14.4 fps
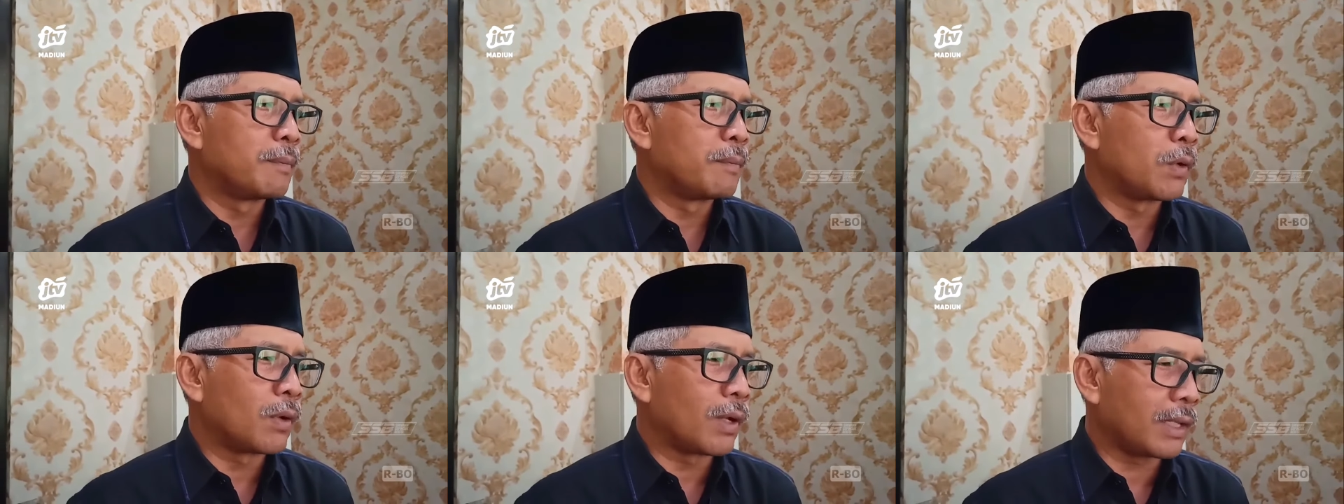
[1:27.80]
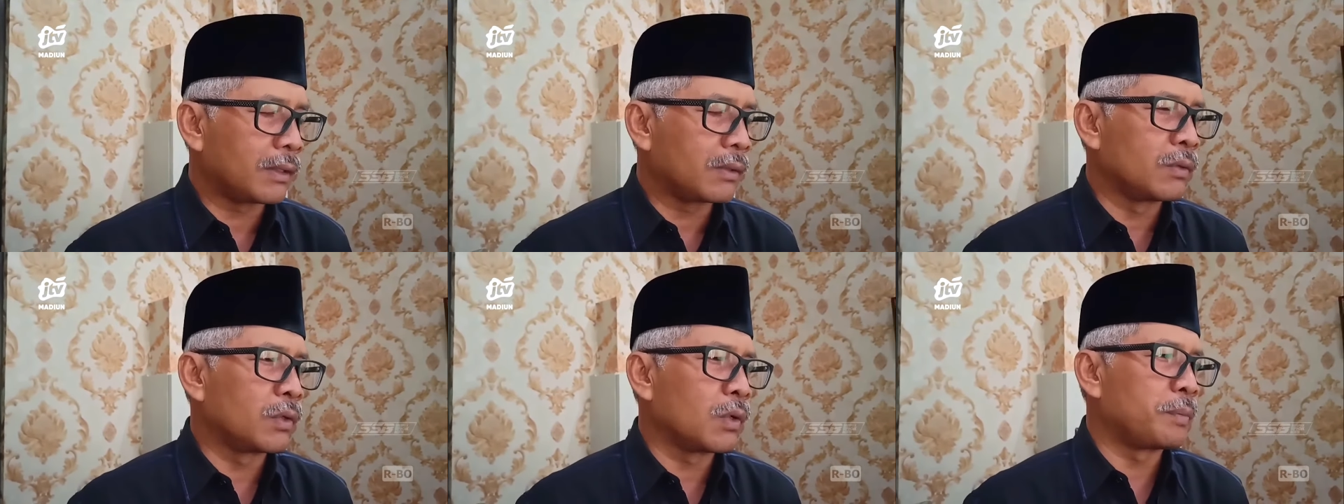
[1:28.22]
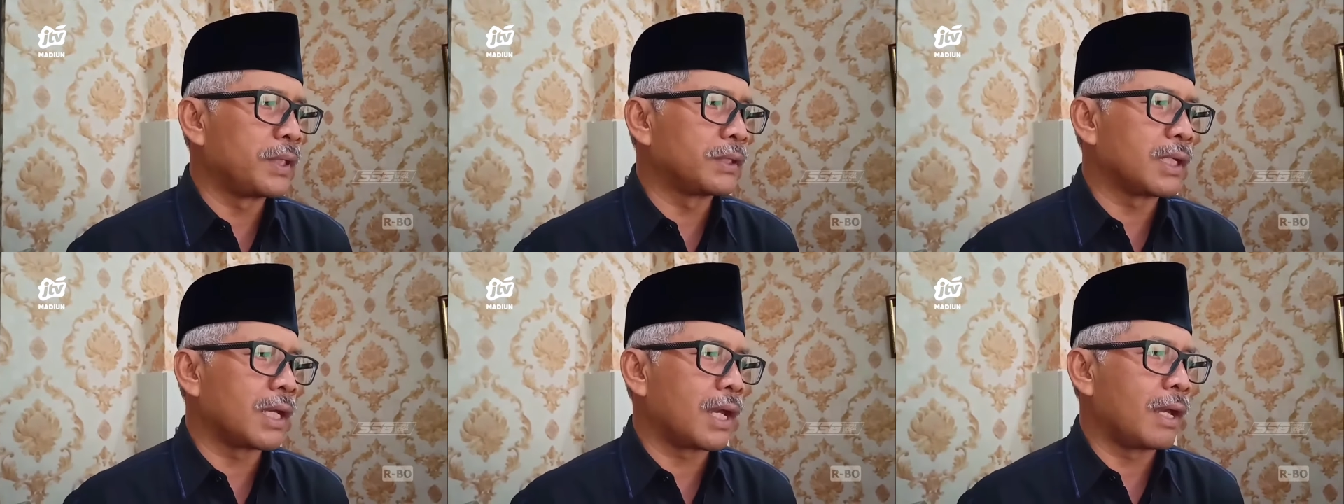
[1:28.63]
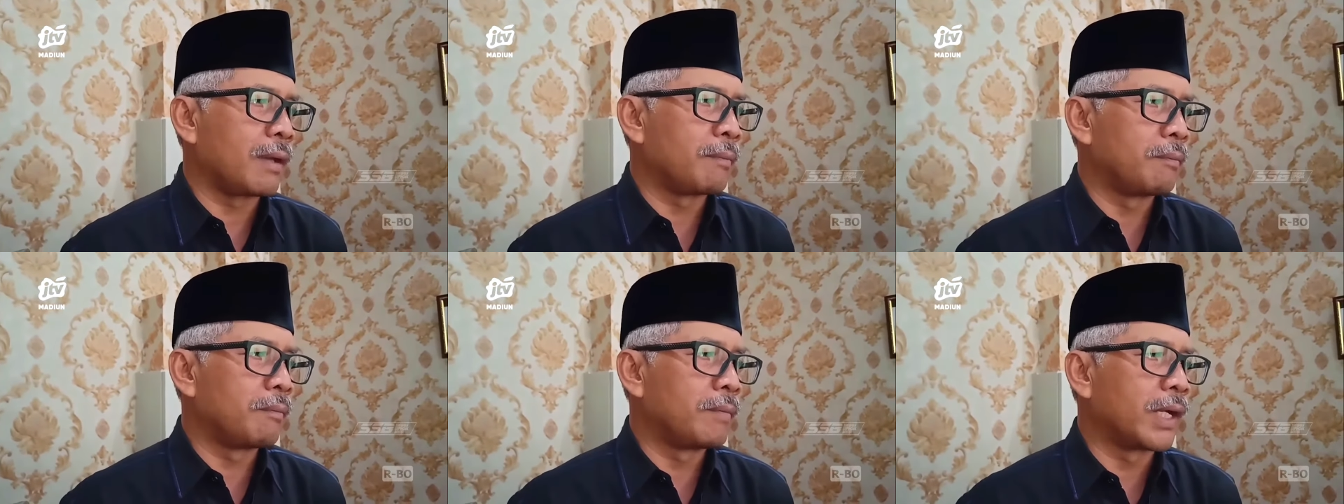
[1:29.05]
Demokrat untuk bisa
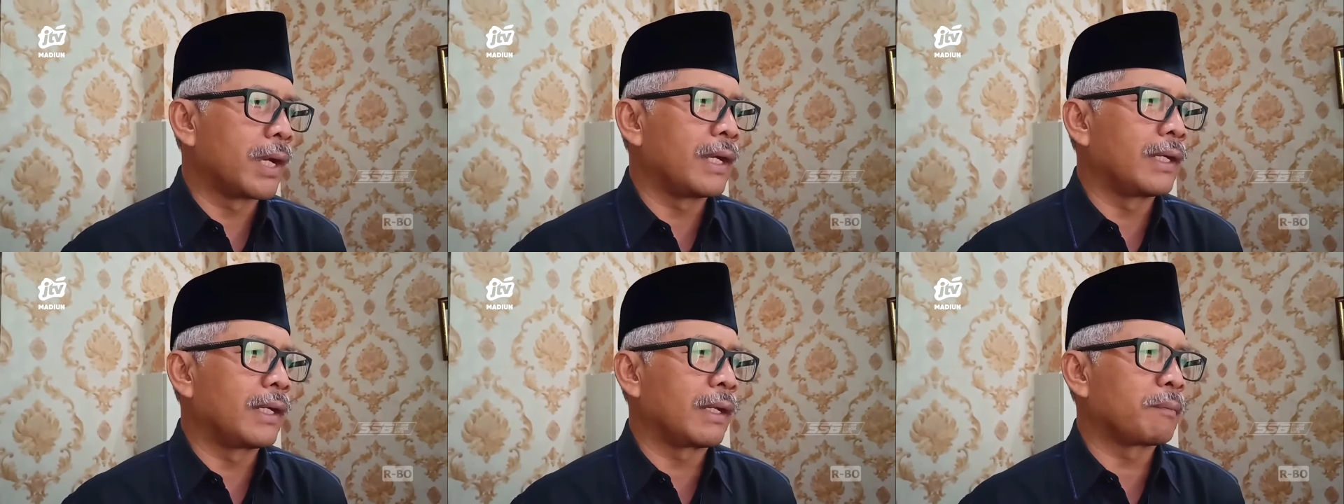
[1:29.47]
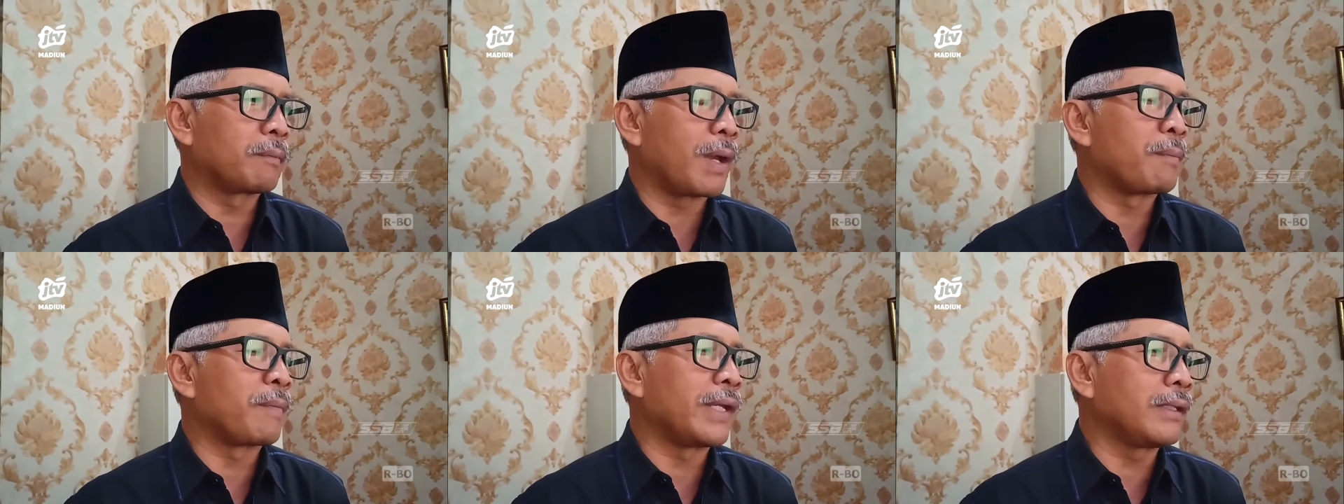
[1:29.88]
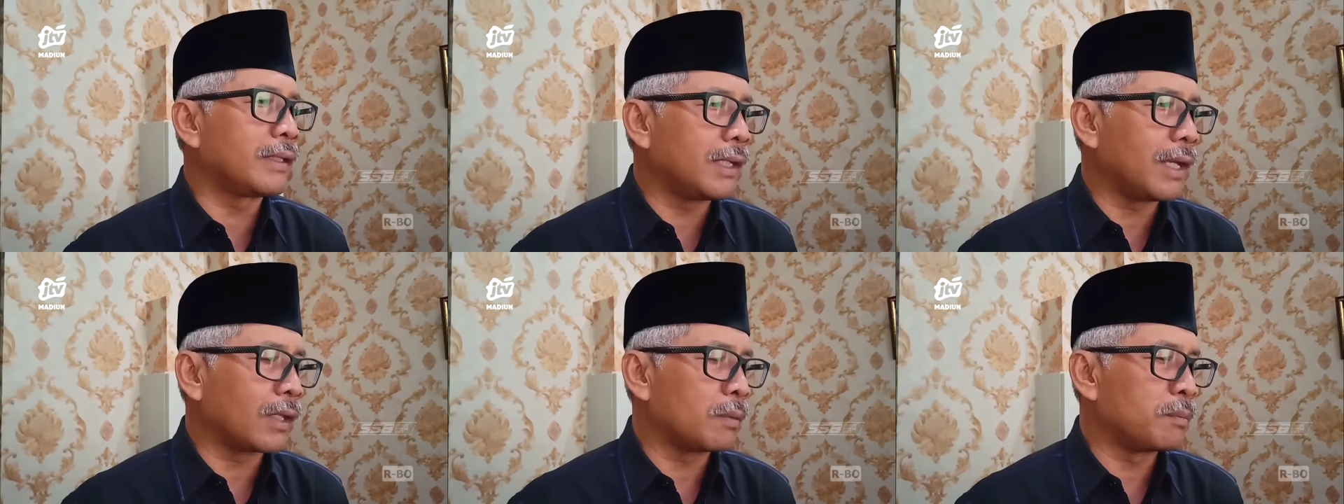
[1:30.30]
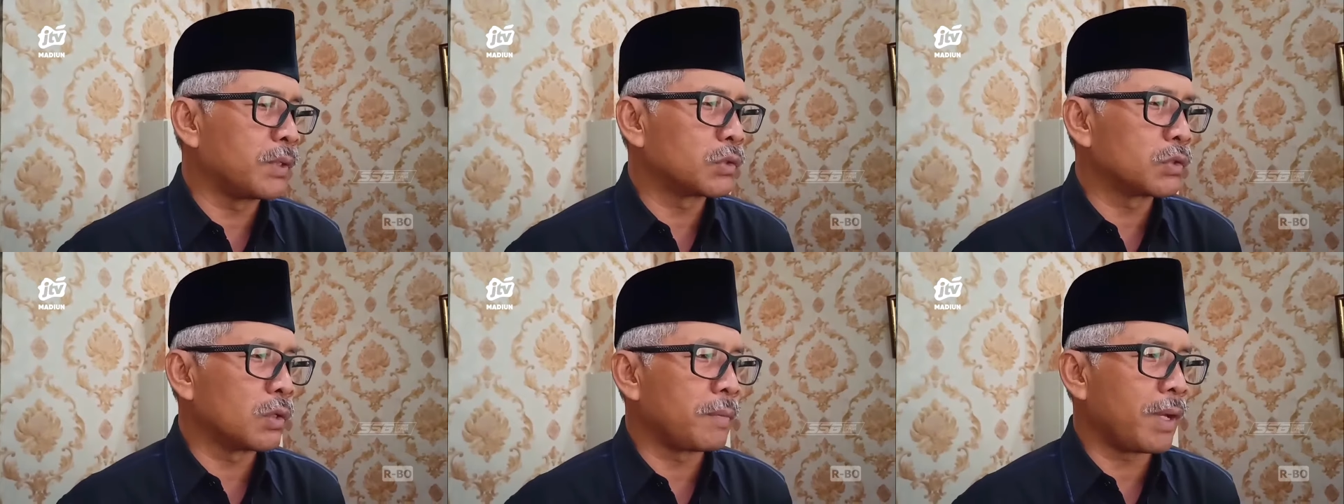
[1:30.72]
menggandeng Pak Maidi atau
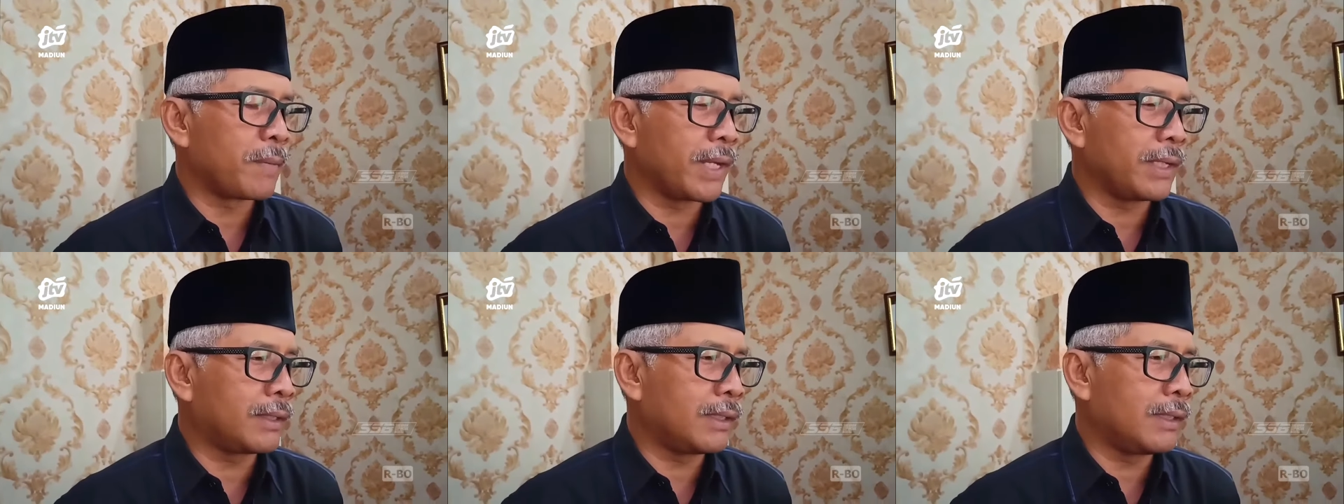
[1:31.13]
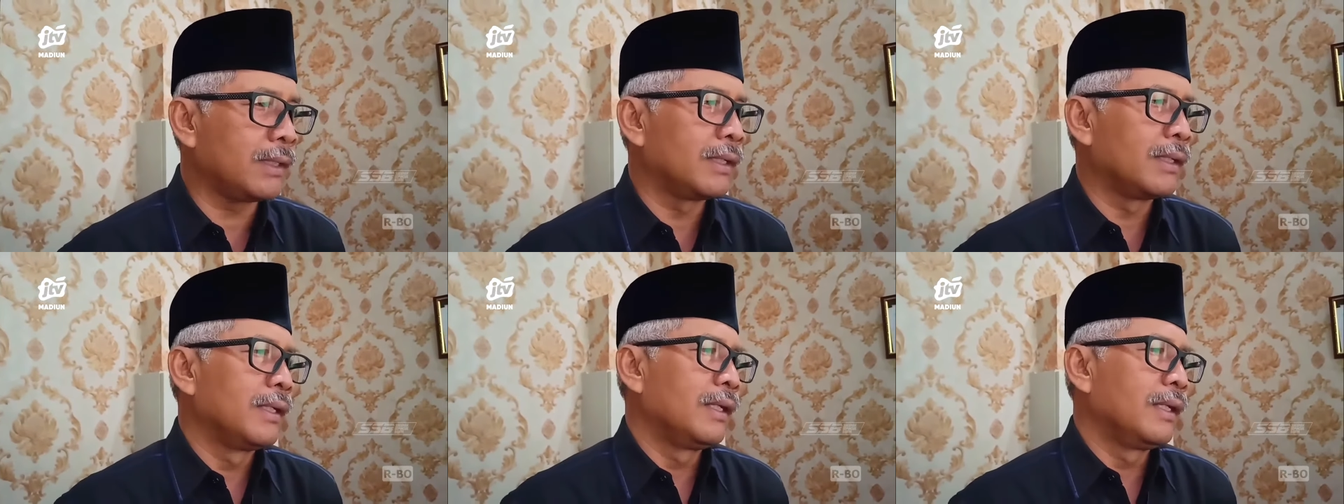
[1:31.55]
mengusung Pak Maidi,